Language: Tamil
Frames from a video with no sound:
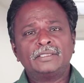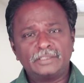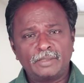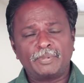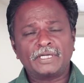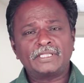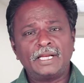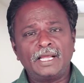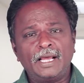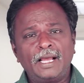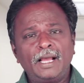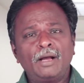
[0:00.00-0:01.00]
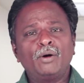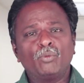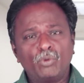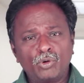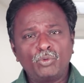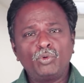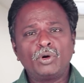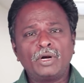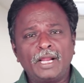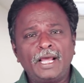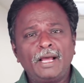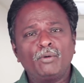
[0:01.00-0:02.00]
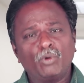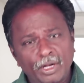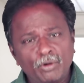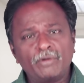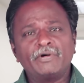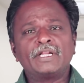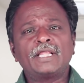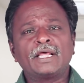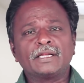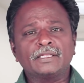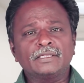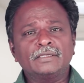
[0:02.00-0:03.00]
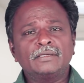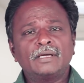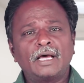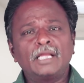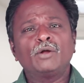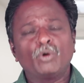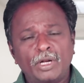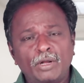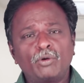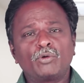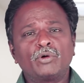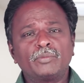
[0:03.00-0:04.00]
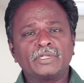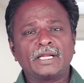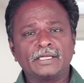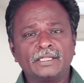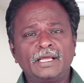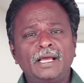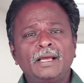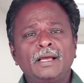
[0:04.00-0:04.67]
இந்த படத்தில் ஒரு ஊரில் ஒரே ஒரு வீடு தான் இருக்குது அதில் ஒரே ஒரு குடும்பம் தான் இருக்குது